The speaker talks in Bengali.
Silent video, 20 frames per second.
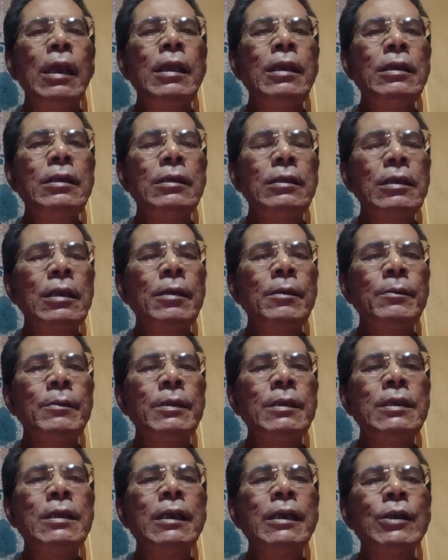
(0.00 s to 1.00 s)
এই যে
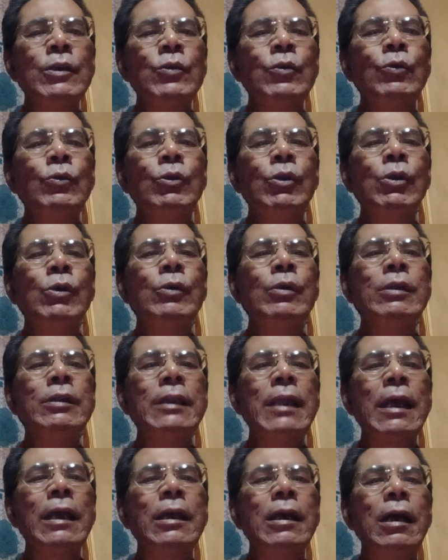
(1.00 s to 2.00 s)
নিজেকে সুন্দর করে
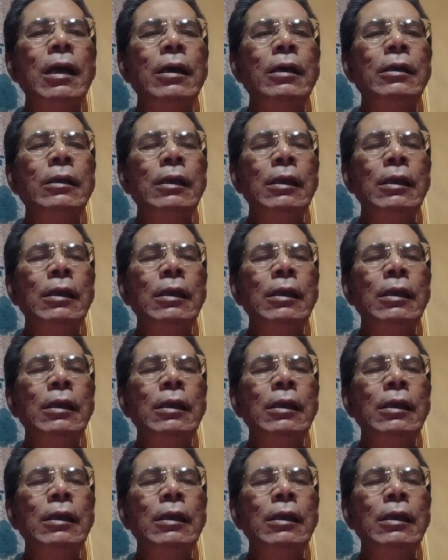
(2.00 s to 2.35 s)
দেখা